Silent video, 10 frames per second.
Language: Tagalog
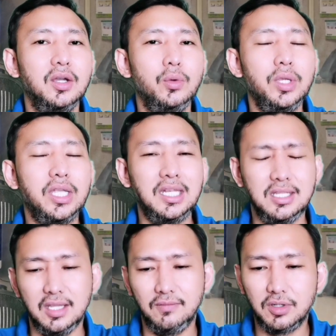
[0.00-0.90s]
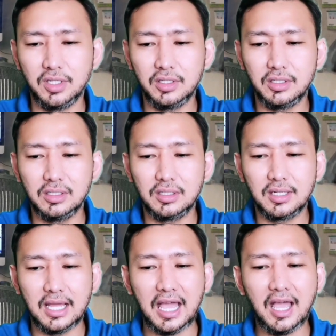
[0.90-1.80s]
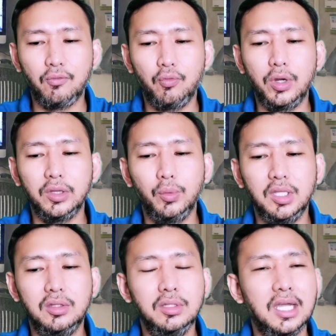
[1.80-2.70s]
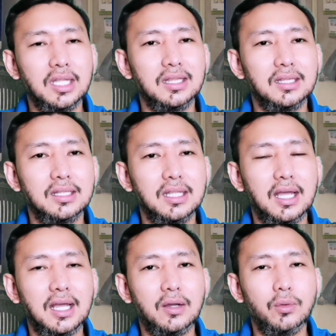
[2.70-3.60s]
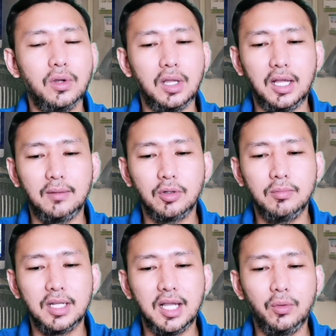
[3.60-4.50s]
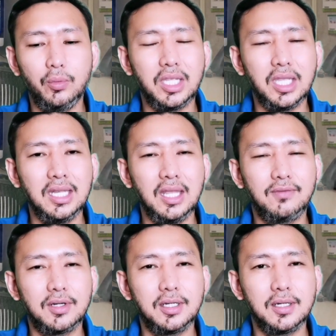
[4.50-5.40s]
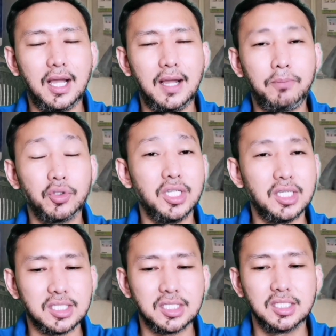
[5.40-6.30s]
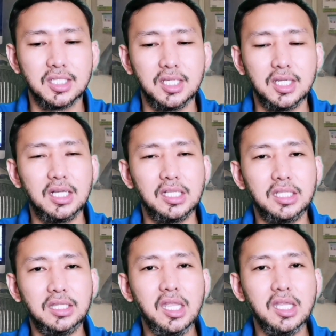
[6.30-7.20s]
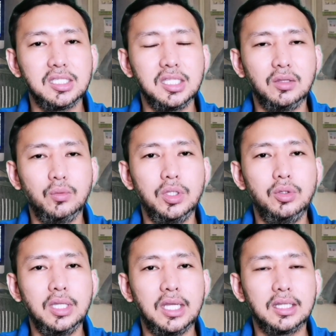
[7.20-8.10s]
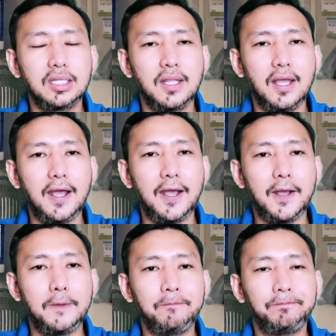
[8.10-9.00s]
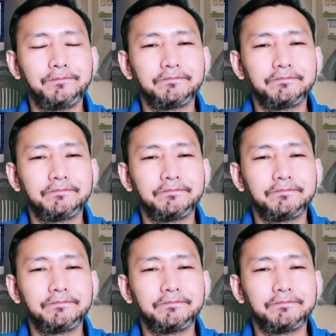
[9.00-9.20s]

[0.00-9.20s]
We can never have what we do not, uh, um, kumbaga, we can never um, possess the things that we do not um,